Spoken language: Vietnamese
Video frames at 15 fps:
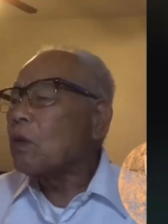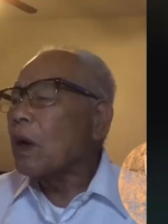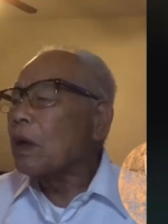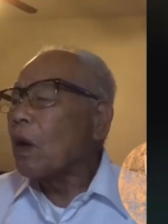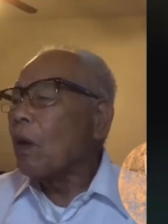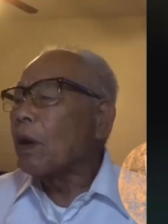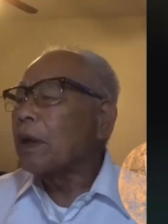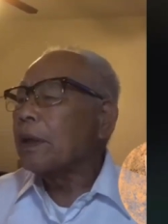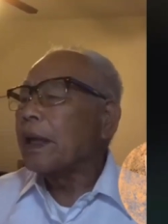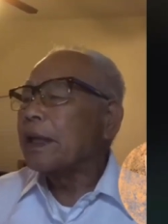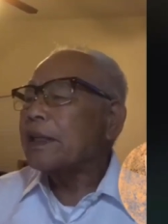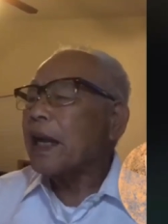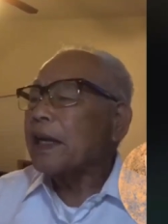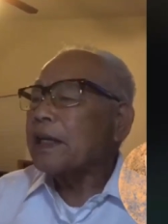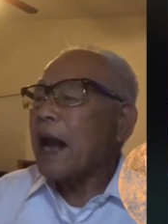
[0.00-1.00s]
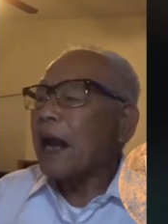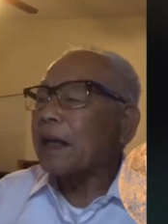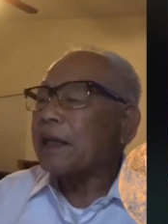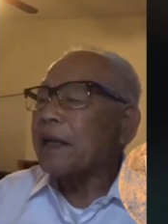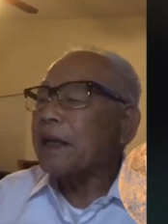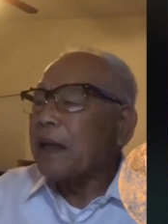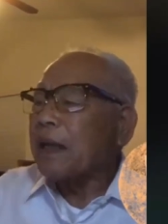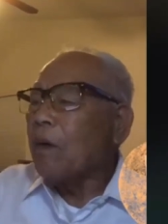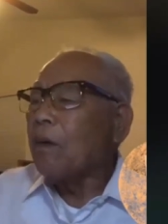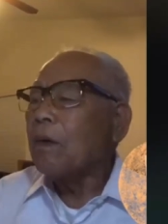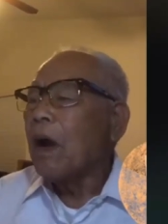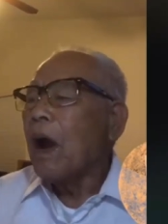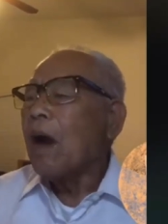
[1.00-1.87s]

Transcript: quân đội để sẵn sàng chiến đấu